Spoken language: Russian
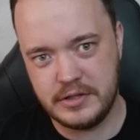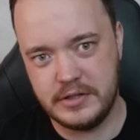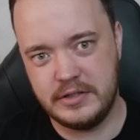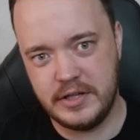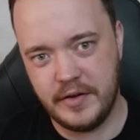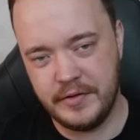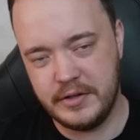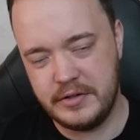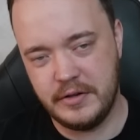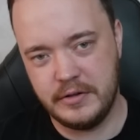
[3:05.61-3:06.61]
даже если ты явно
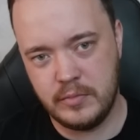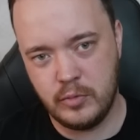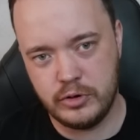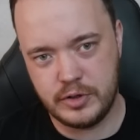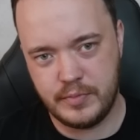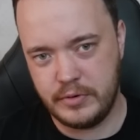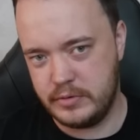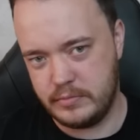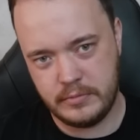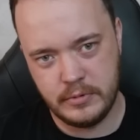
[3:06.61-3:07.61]
это делать не можешь,
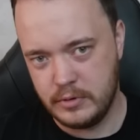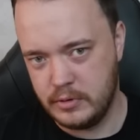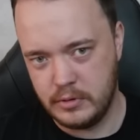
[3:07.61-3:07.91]
поэтому...